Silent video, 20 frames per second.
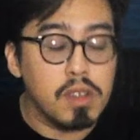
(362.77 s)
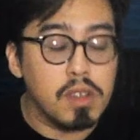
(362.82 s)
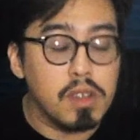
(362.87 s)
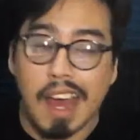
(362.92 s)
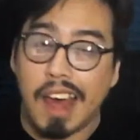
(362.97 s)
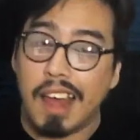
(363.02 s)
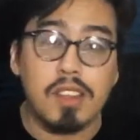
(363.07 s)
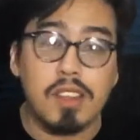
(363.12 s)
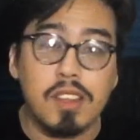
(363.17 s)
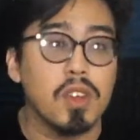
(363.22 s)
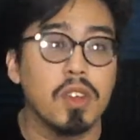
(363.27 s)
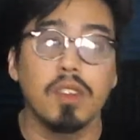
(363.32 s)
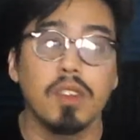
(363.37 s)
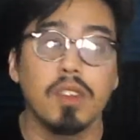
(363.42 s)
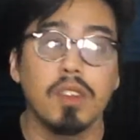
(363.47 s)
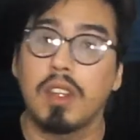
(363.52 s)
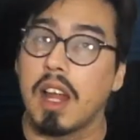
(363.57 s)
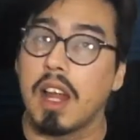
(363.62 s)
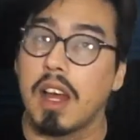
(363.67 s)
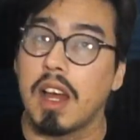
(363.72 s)
acción trae
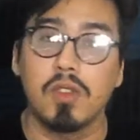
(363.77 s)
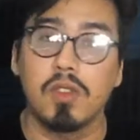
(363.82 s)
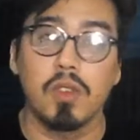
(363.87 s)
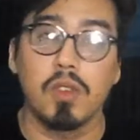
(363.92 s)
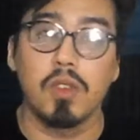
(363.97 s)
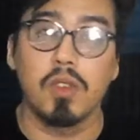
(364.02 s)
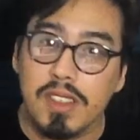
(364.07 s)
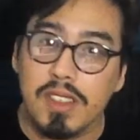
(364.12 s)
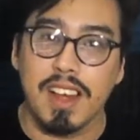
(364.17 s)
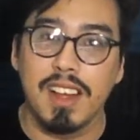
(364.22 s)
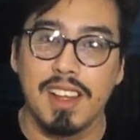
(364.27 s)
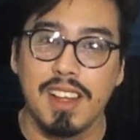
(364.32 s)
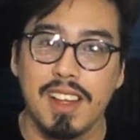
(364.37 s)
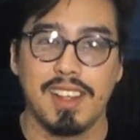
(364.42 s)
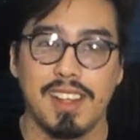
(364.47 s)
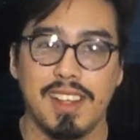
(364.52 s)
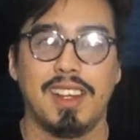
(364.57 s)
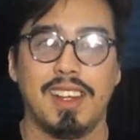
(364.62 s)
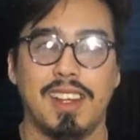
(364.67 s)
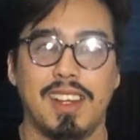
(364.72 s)
su consecuencia.
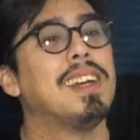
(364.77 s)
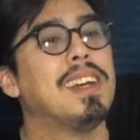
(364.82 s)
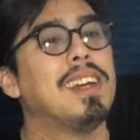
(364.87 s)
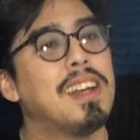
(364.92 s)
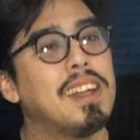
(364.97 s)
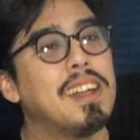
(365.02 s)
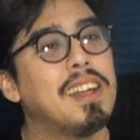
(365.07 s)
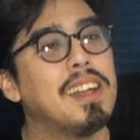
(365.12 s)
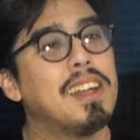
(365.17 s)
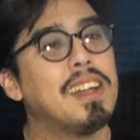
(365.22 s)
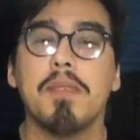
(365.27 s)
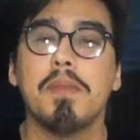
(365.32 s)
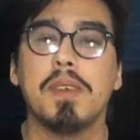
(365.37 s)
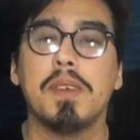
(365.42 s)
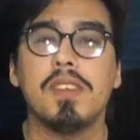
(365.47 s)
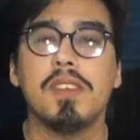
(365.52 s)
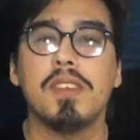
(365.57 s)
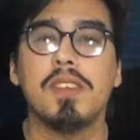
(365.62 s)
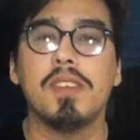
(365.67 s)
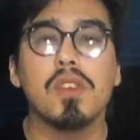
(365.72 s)
Nick
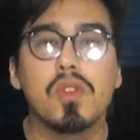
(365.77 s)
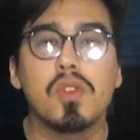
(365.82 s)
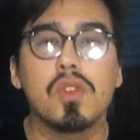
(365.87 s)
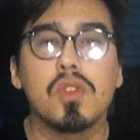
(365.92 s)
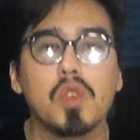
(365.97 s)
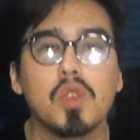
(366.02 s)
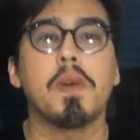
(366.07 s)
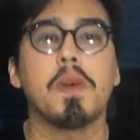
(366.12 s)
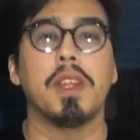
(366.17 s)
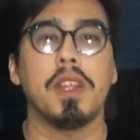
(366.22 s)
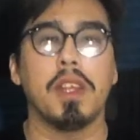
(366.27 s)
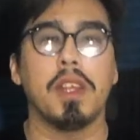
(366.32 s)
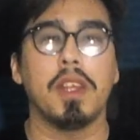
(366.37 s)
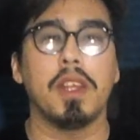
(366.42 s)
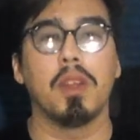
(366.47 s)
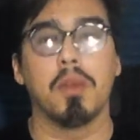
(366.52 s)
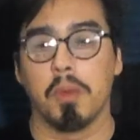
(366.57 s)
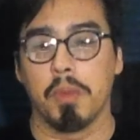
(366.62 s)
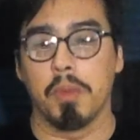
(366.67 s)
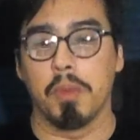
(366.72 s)
Nemesis
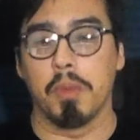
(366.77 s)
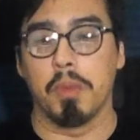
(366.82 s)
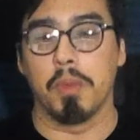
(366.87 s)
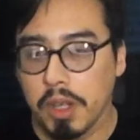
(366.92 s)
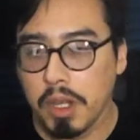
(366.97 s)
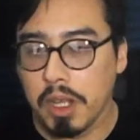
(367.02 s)
suspendido de momento.